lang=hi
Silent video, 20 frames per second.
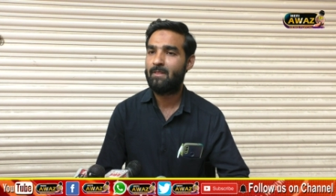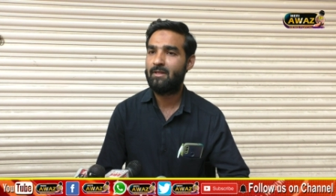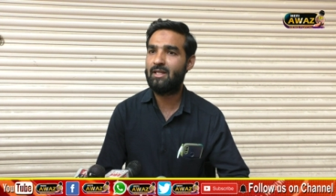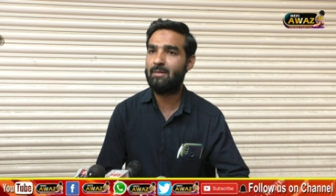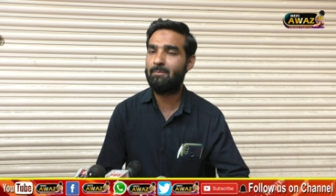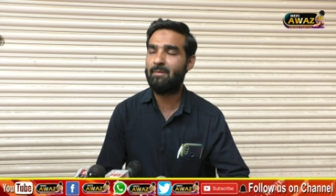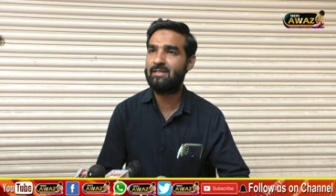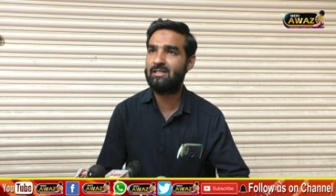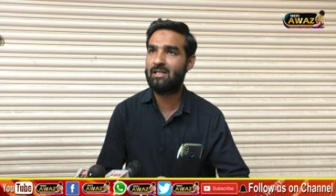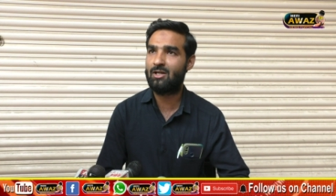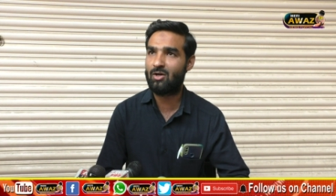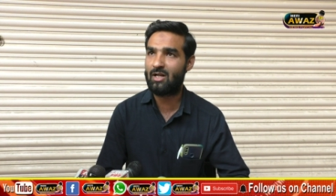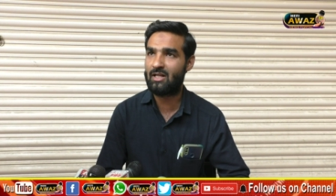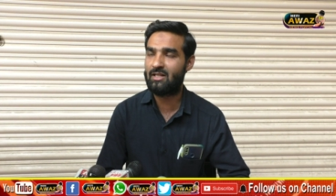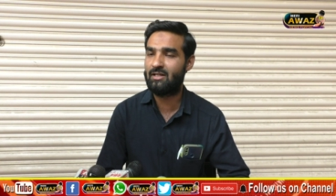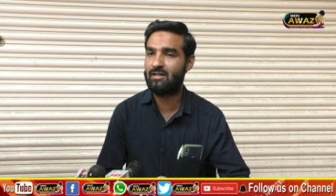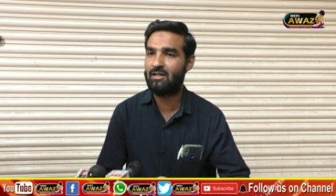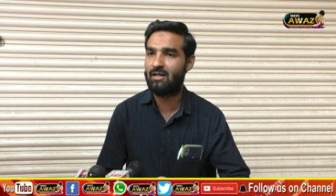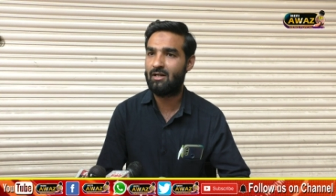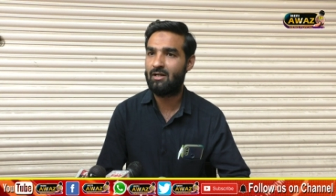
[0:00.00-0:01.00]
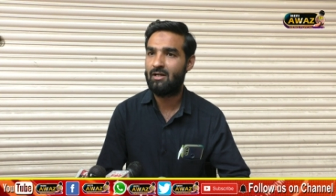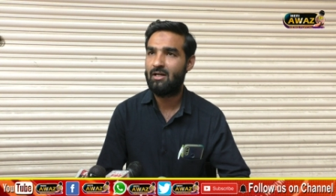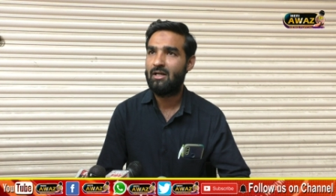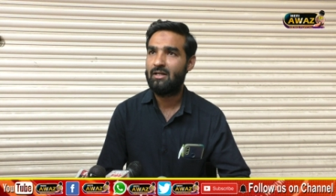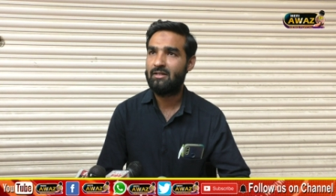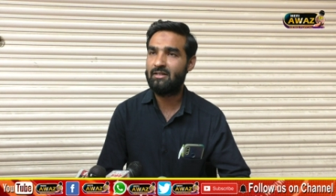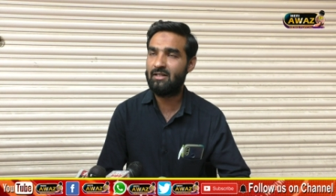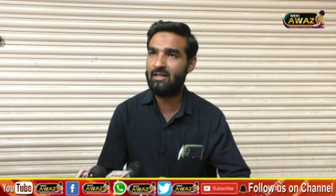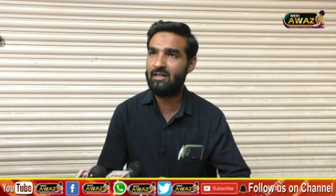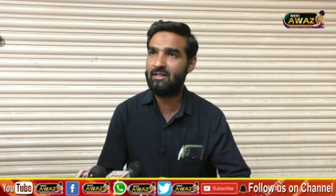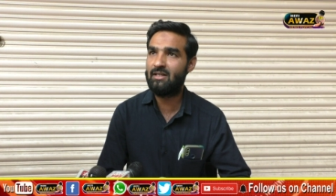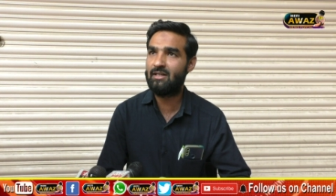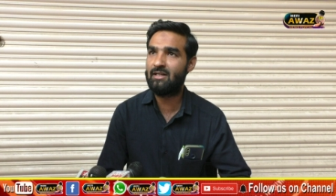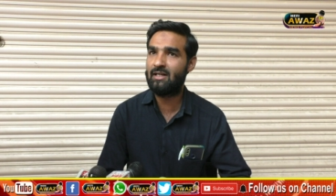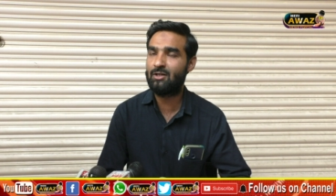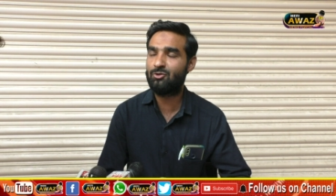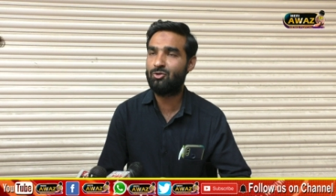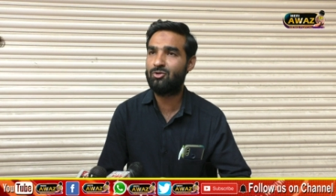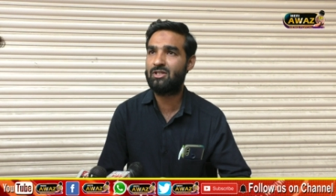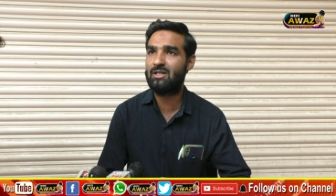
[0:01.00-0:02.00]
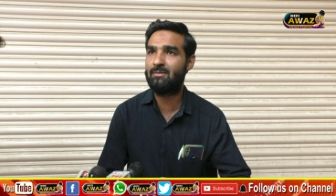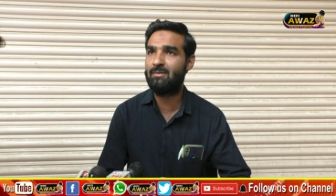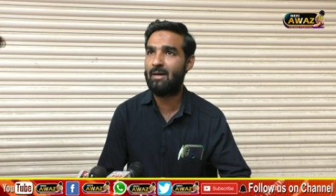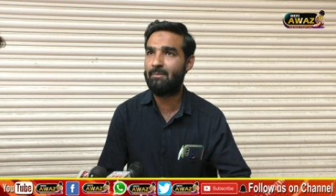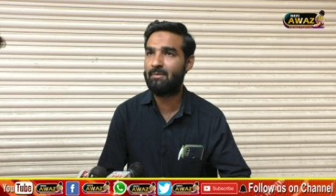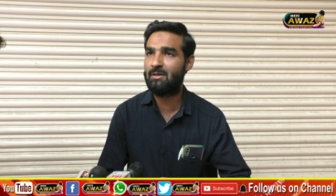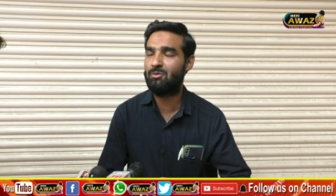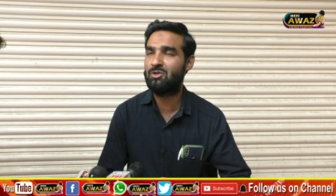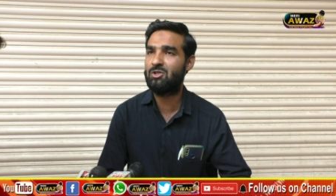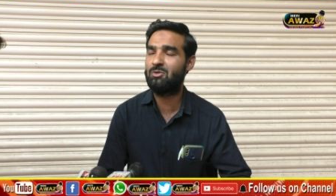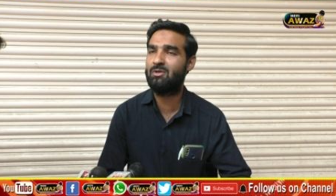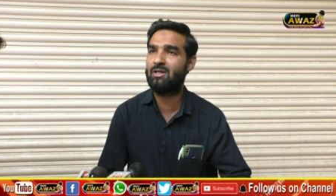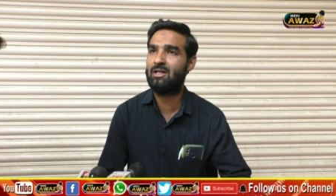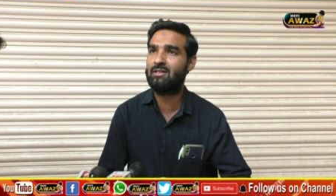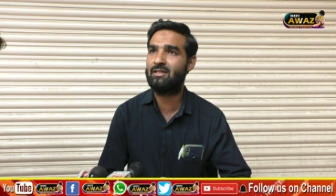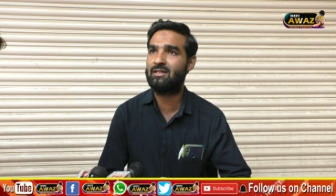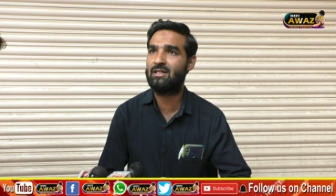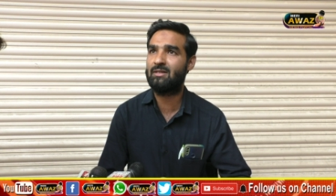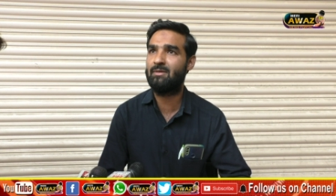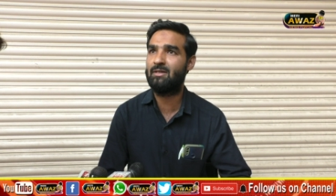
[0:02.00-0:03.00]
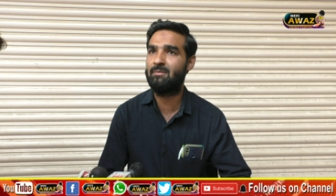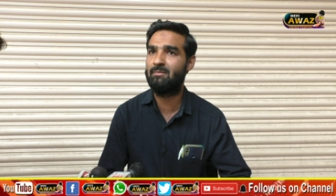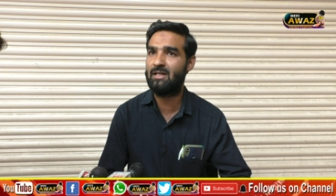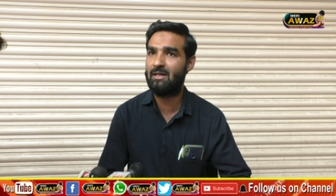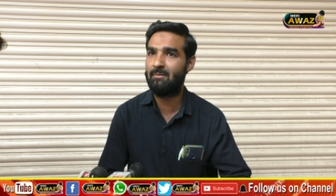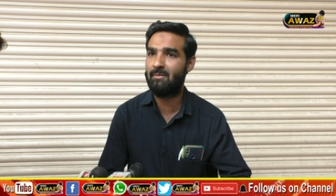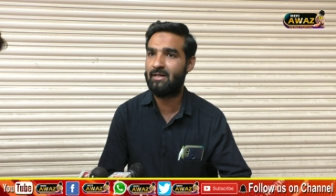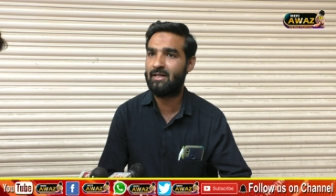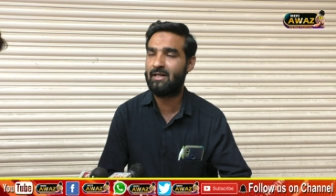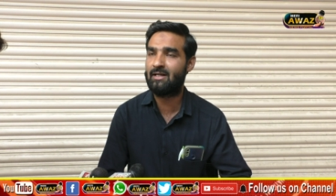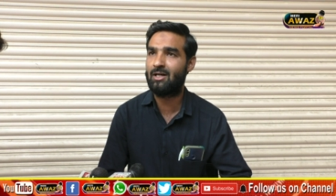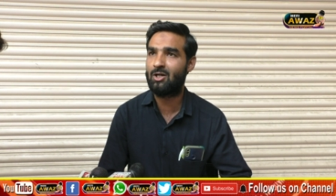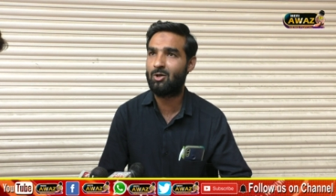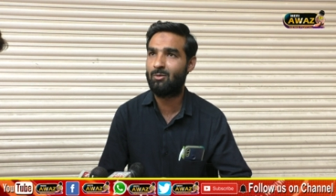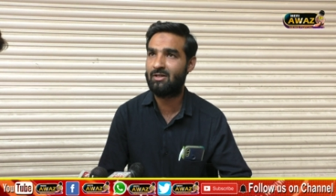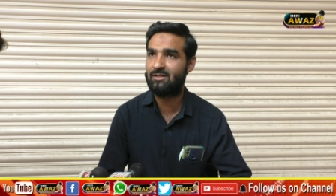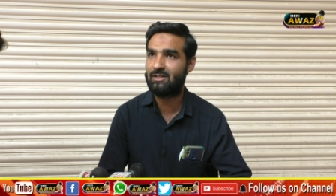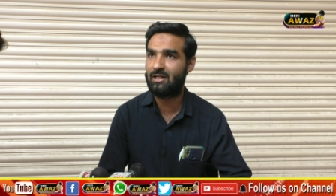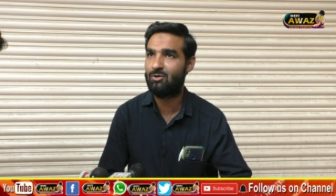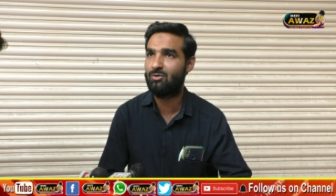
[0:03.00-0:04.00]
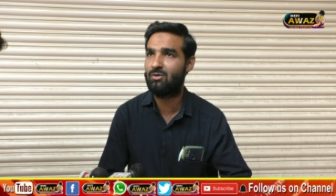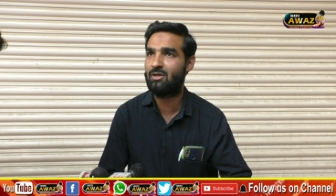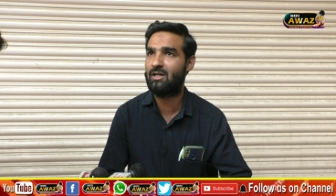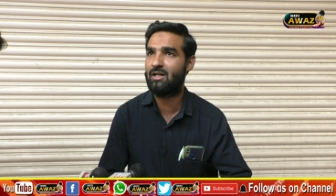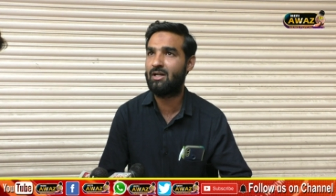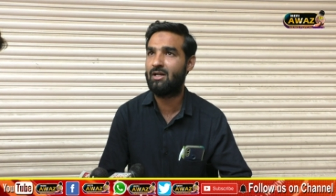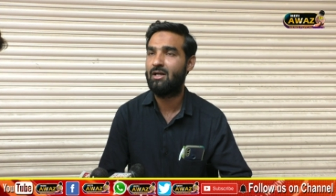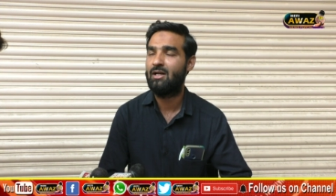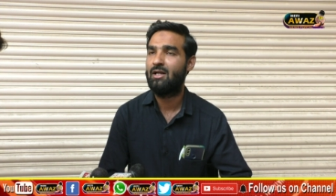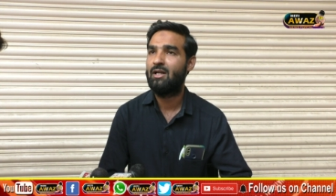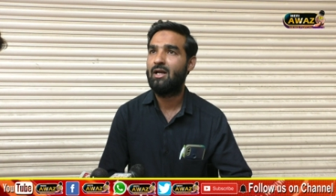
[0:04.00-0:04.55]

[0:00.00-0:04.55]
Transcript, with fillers: ये पैसे लौटा देंगे ये नहीं देंगे तो उसके बाप ने मुझे बोला था कि भाई मेरा बेटा कारोबार चालू करा